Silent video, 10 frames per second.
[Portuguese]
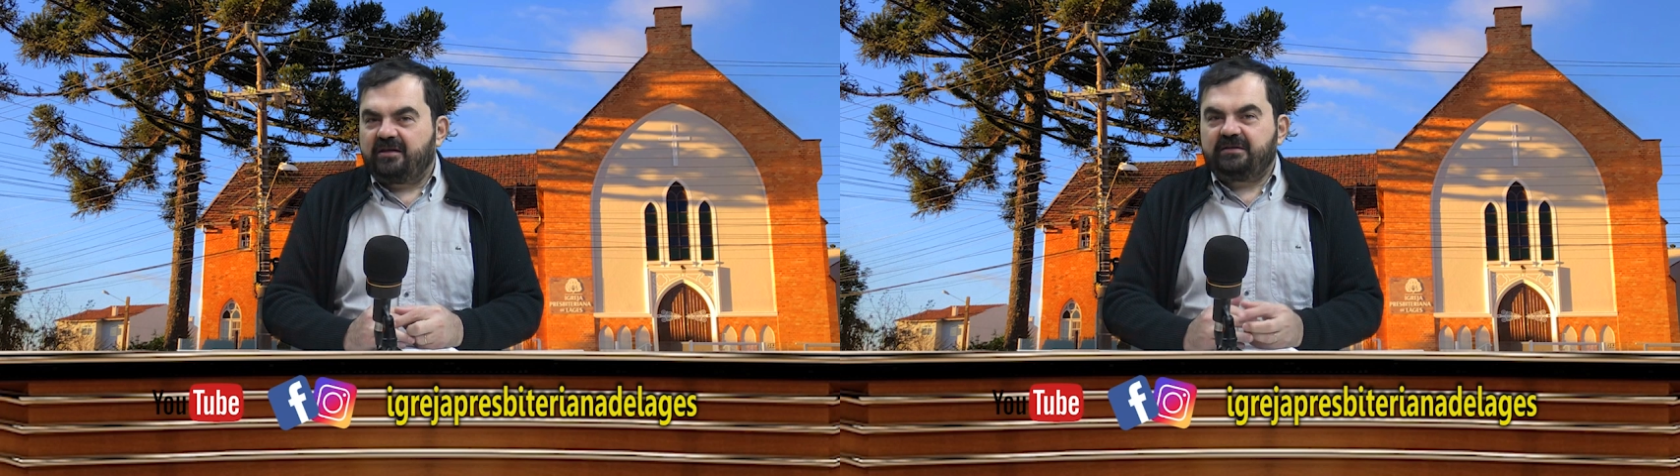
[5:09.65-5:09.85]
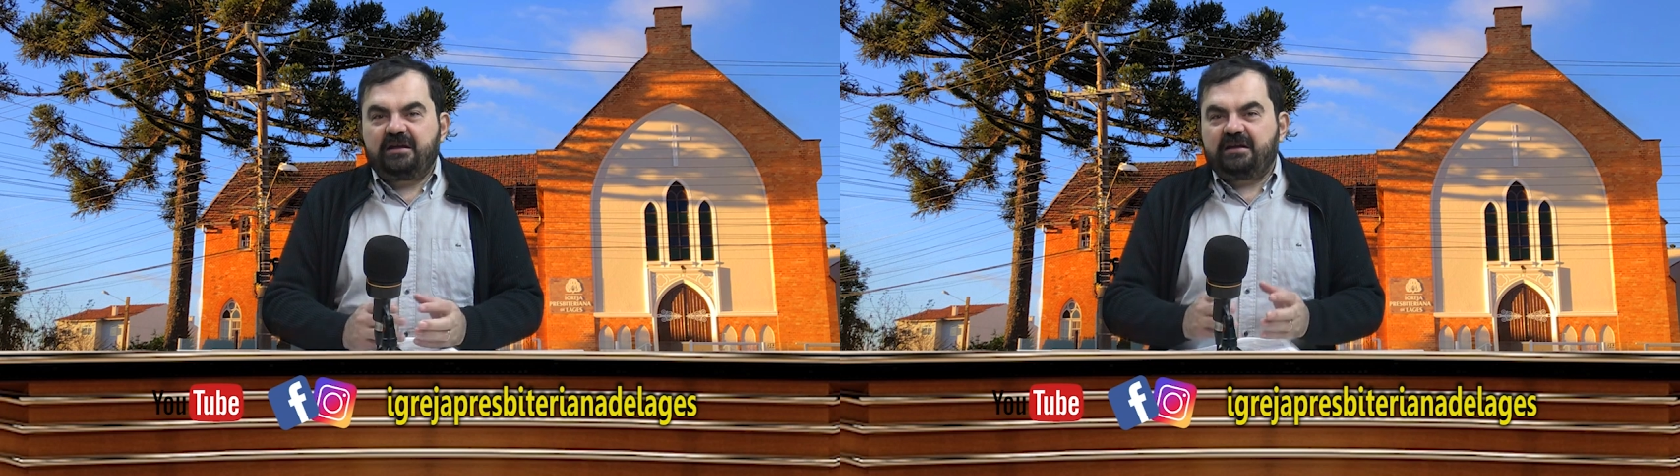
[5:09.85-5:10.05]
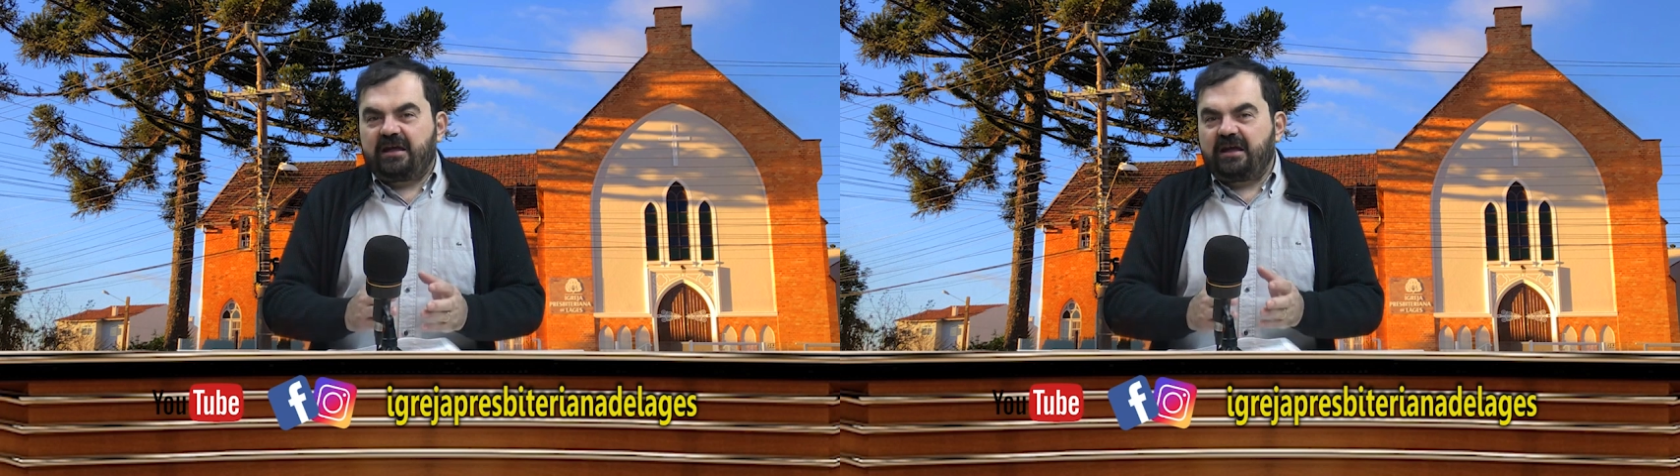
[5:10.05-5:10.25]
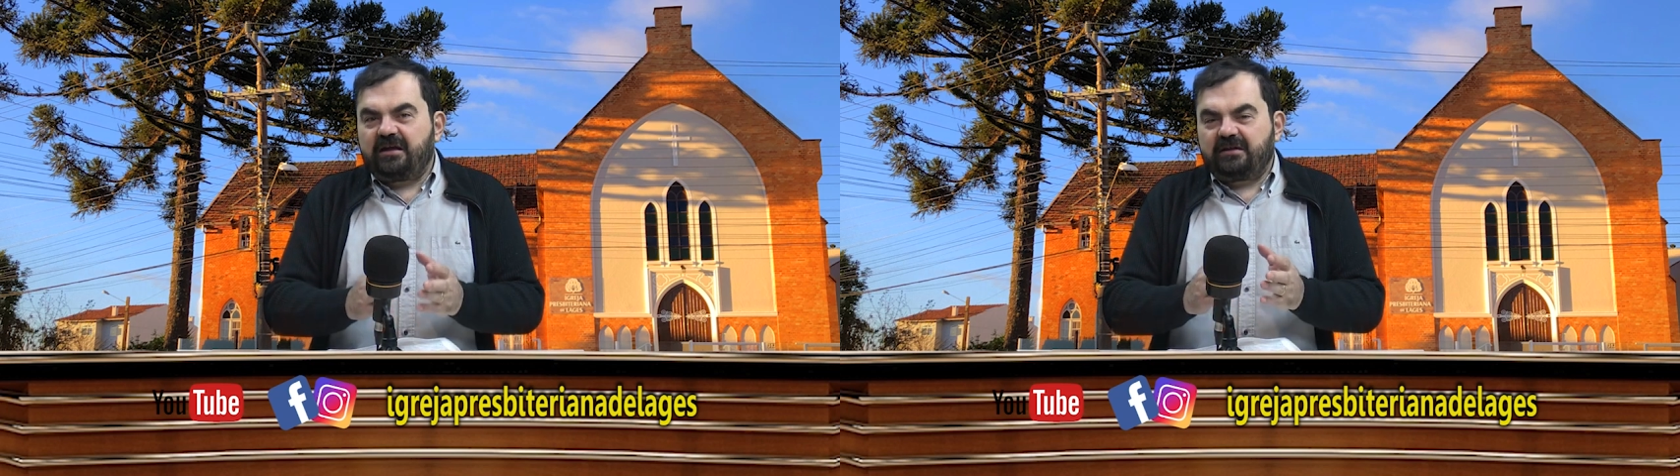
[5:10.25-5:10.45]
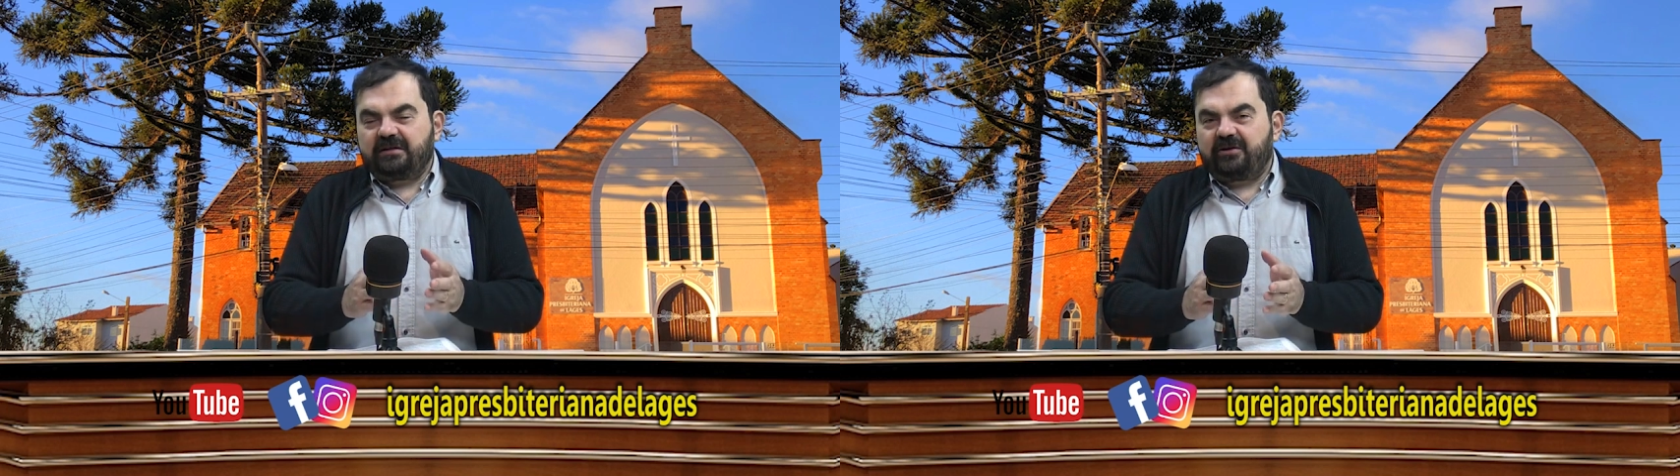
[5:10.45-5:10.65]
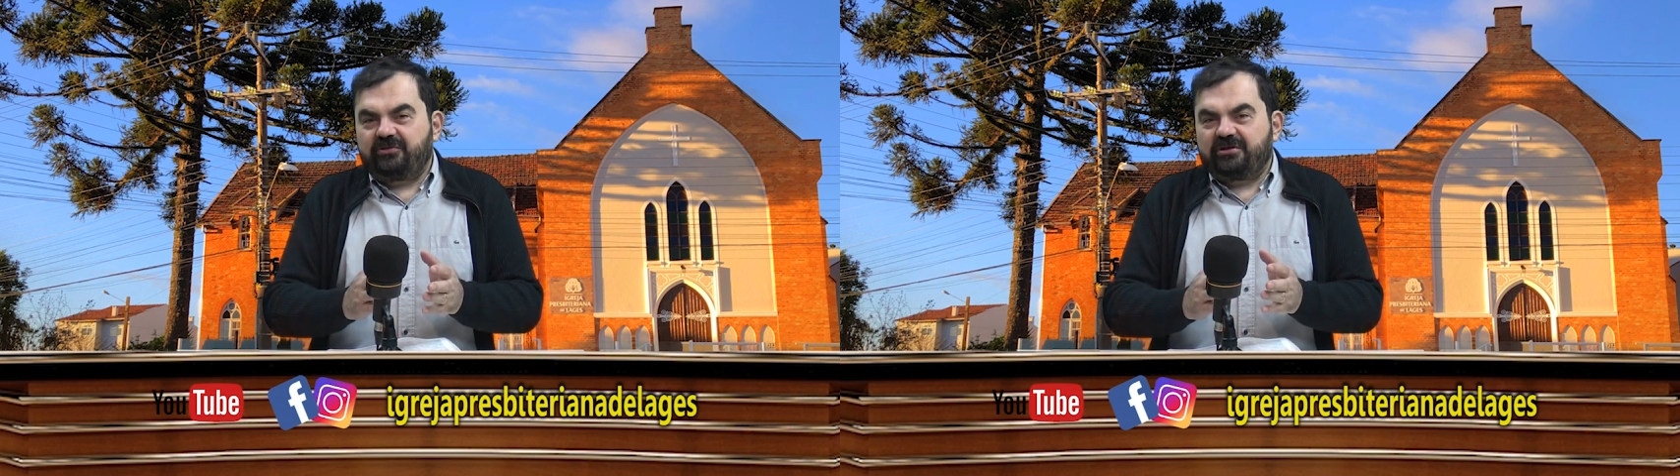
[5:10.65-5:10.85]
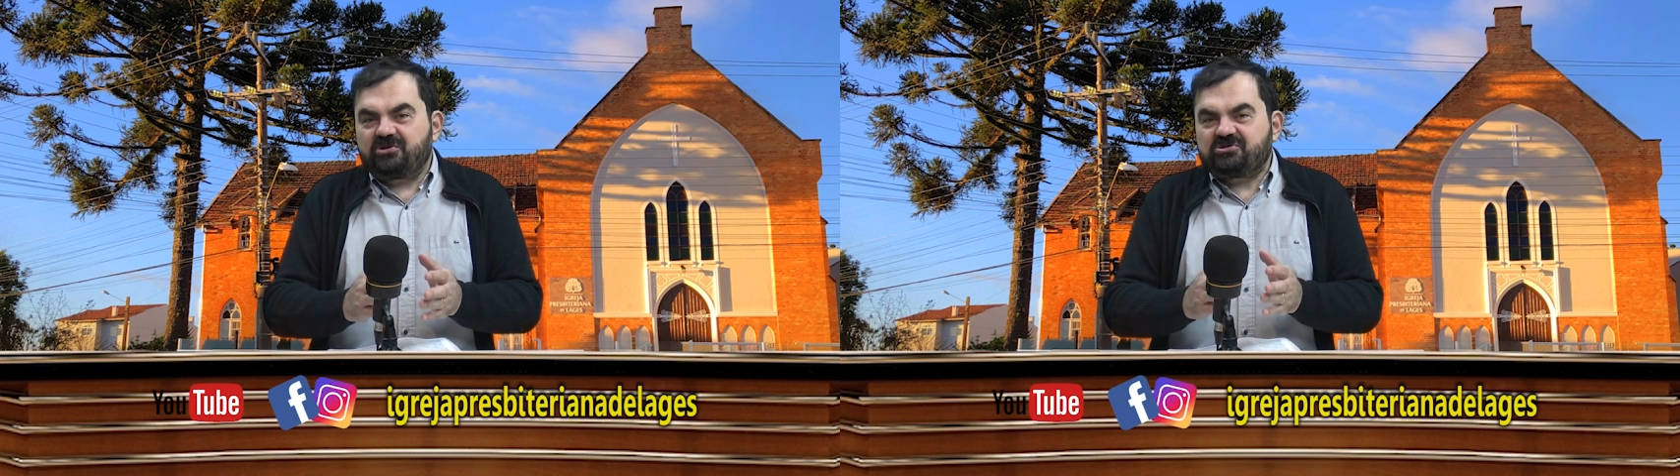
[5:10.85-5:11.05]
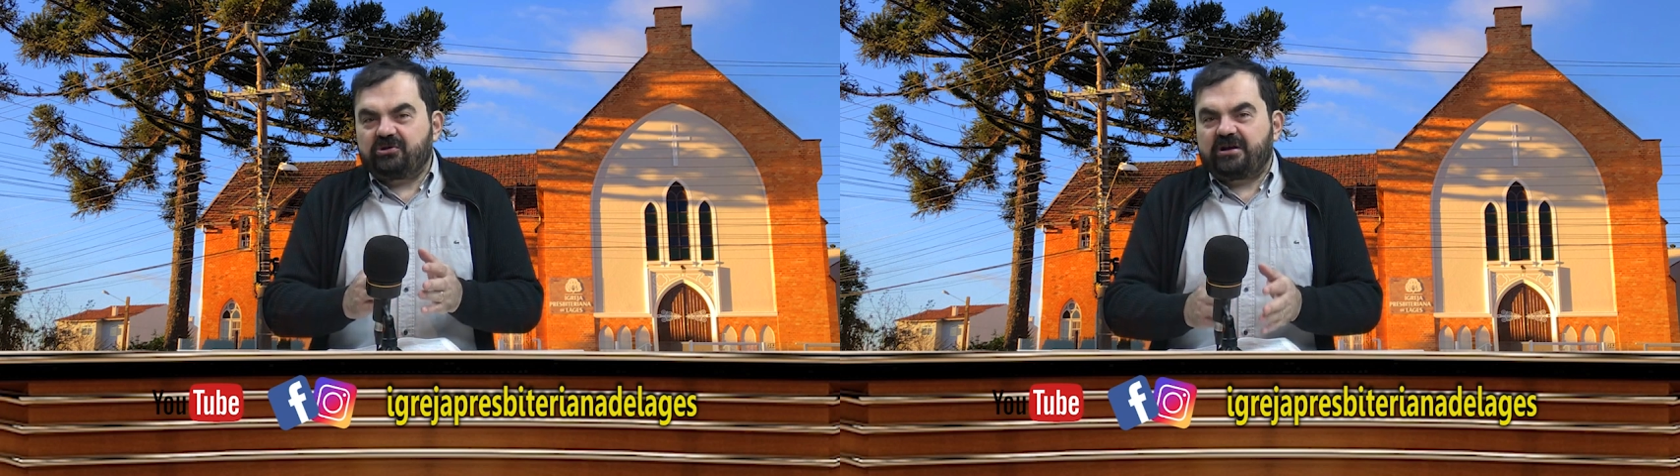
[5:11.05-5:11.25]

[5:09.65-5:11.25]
Ninguém, não, Deus não